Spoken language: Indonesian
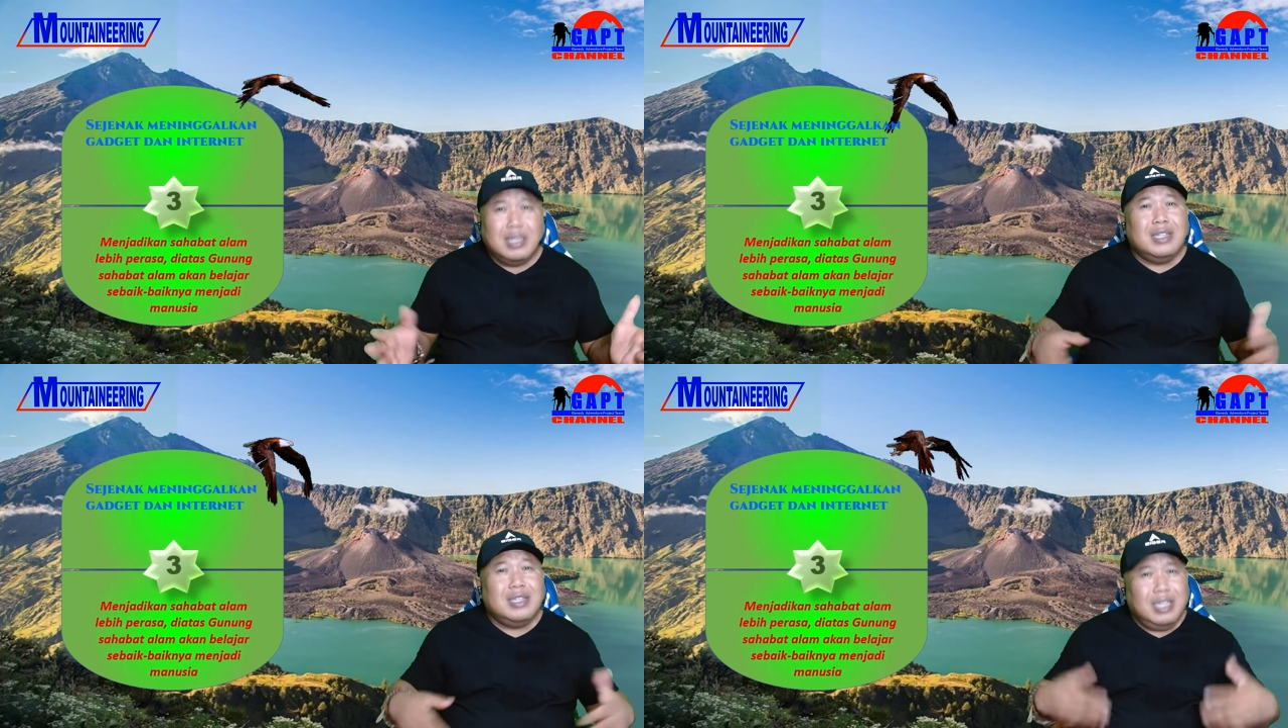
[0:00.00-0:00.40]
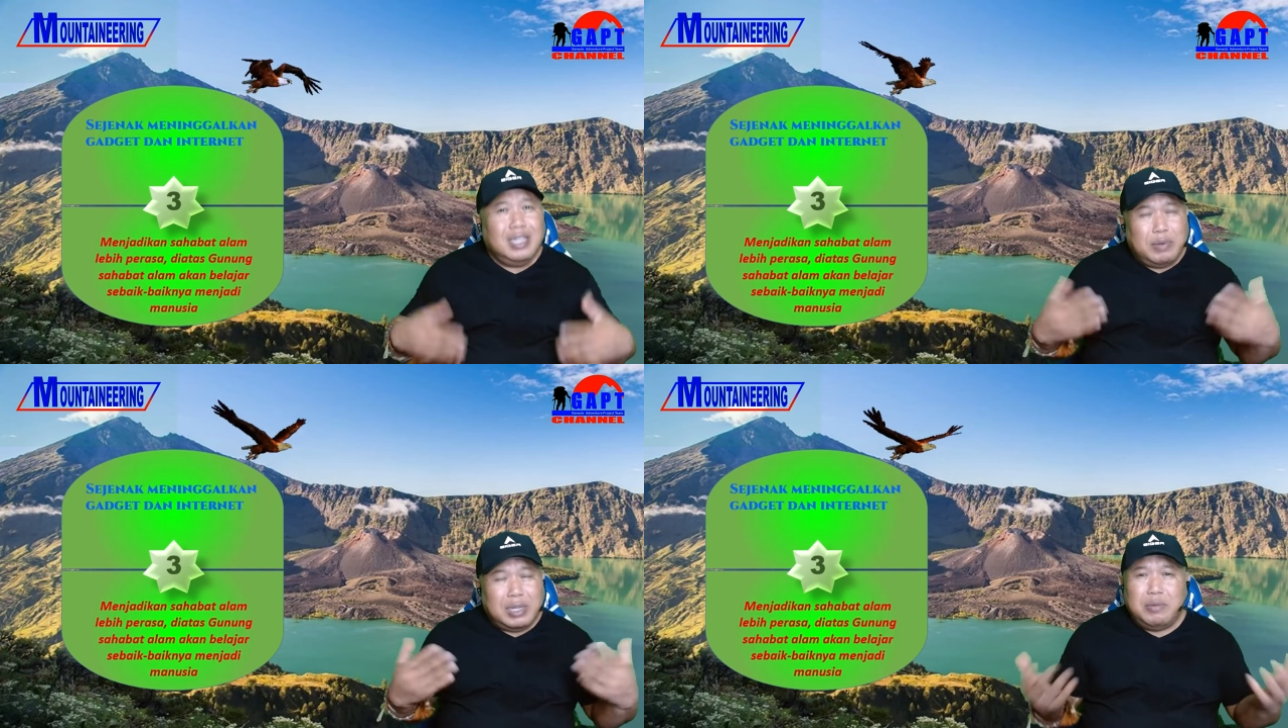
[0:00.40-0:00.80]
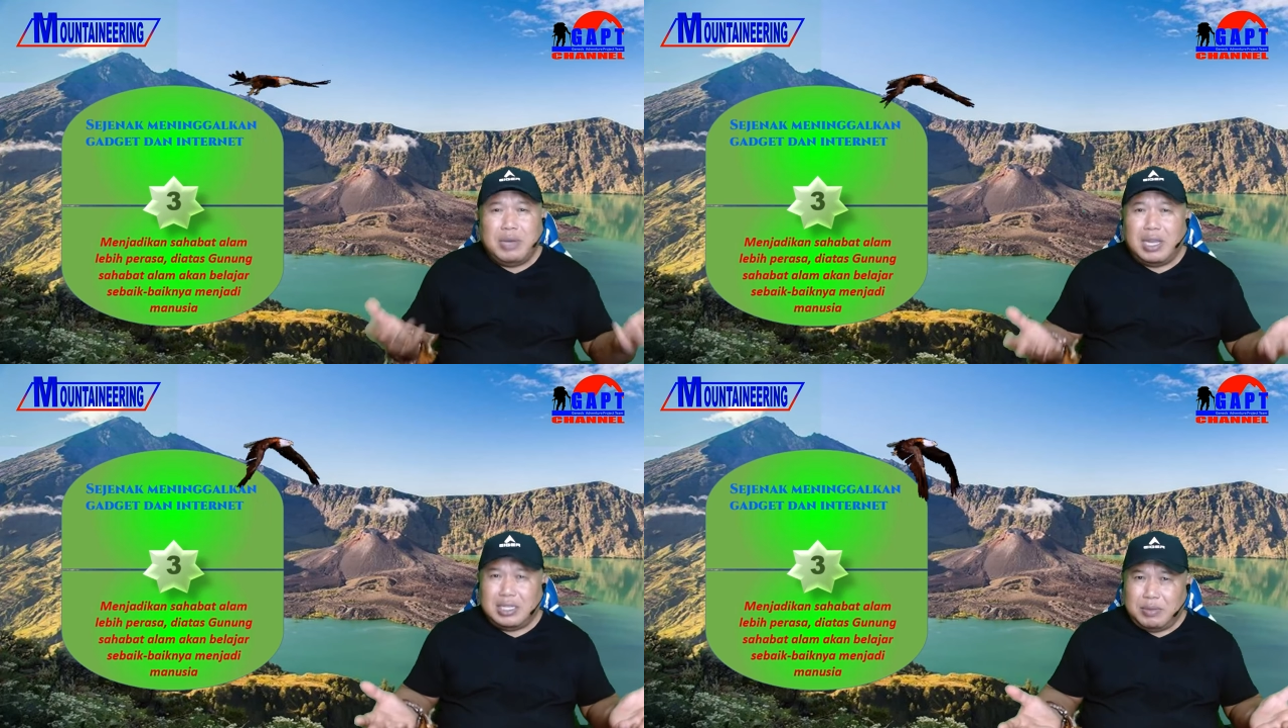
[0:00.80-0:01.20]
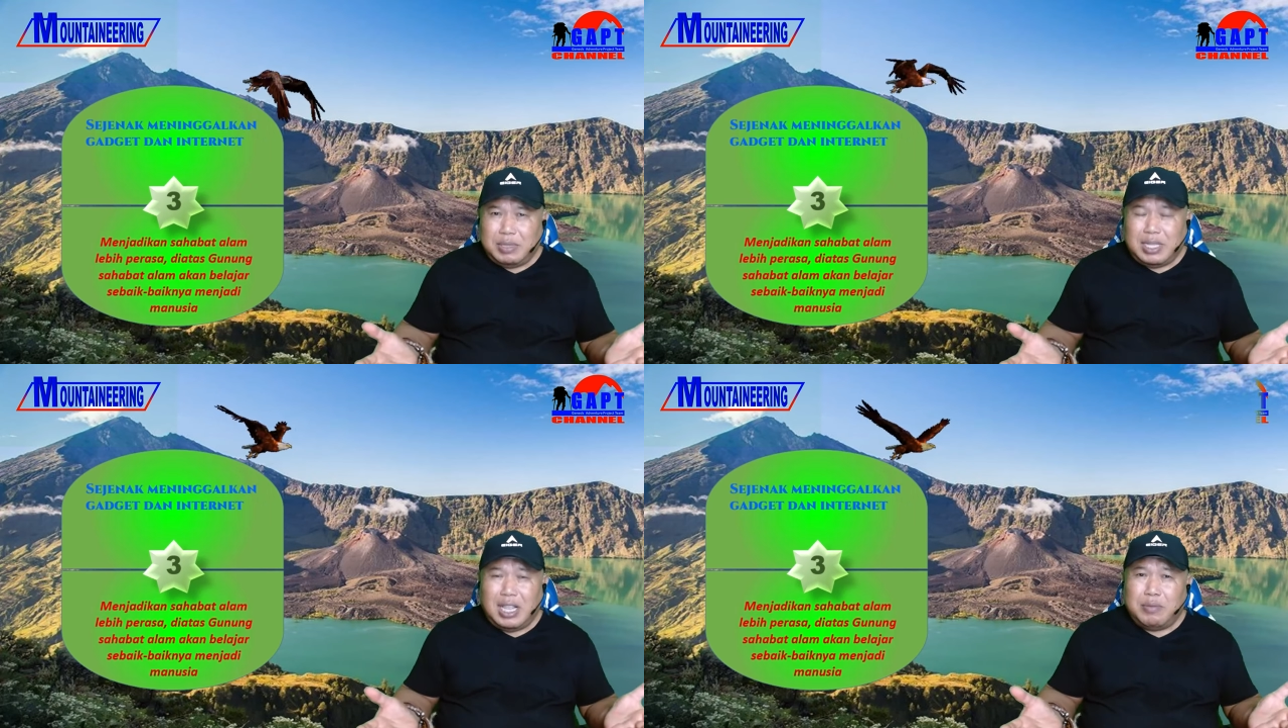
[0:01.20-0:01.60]
tiba-tiba sahabat
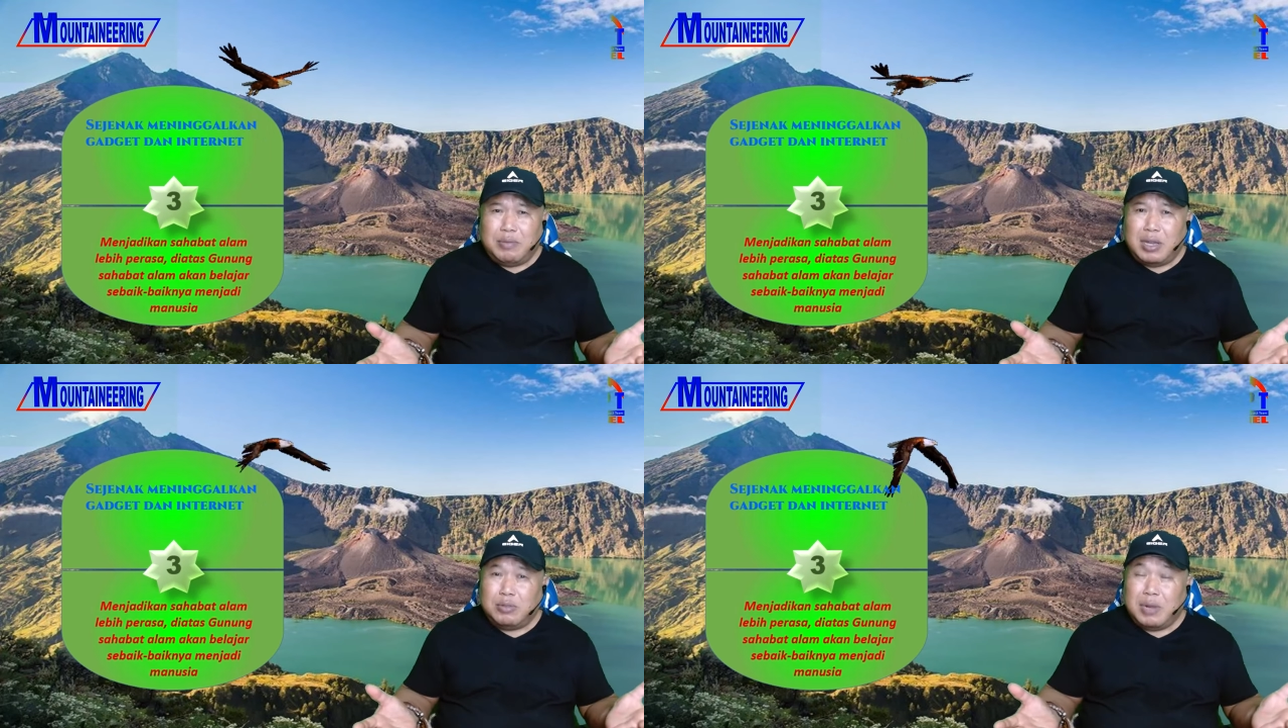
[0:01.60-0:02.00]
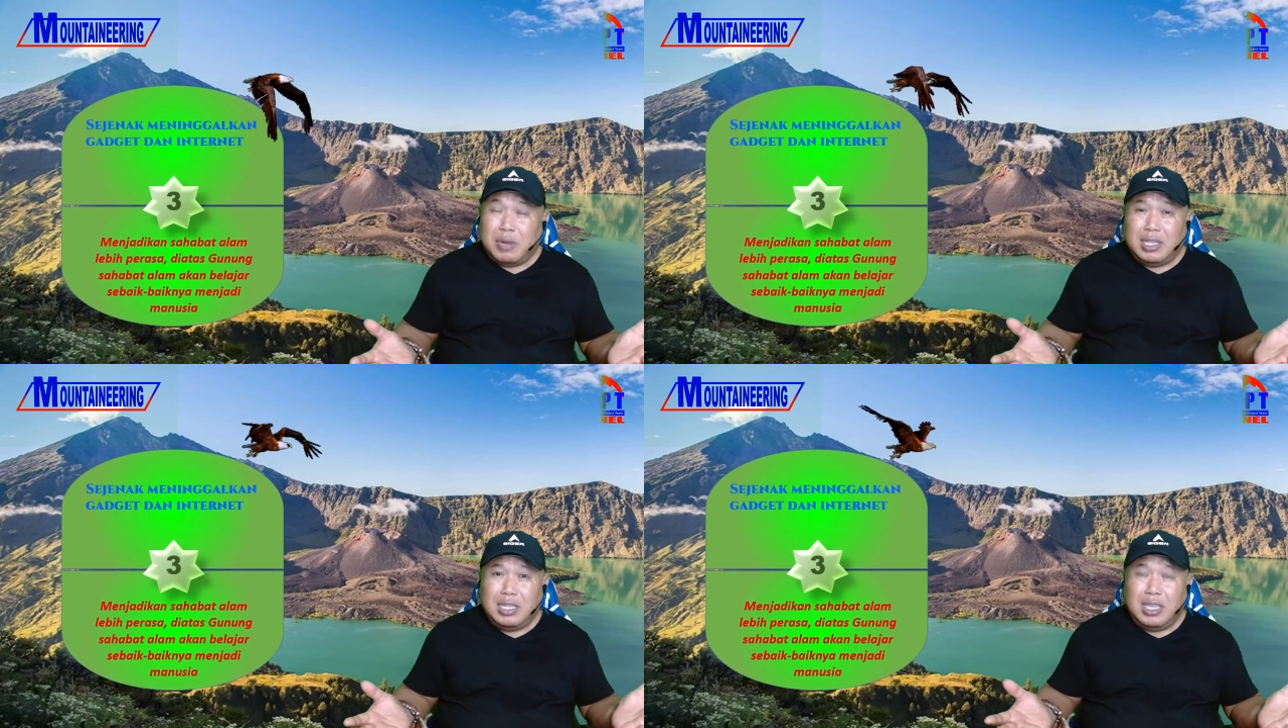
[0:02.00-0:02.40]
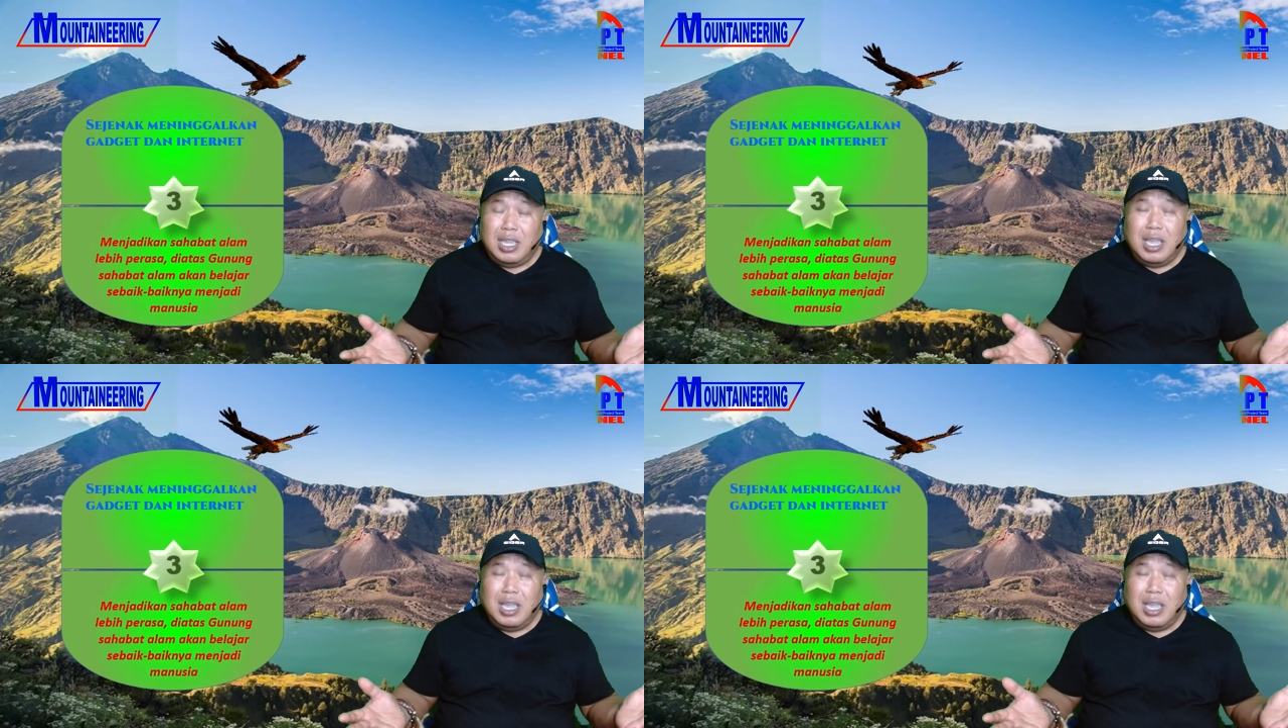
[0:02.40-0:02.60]
alam harus berada di